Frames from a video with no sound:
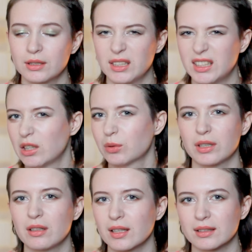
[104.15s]
и
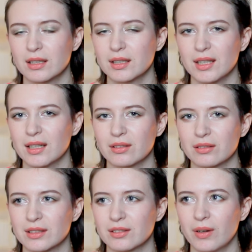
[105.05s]
зеленых глаз, как так она
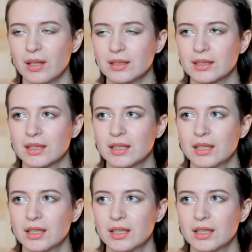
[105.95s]
называлась.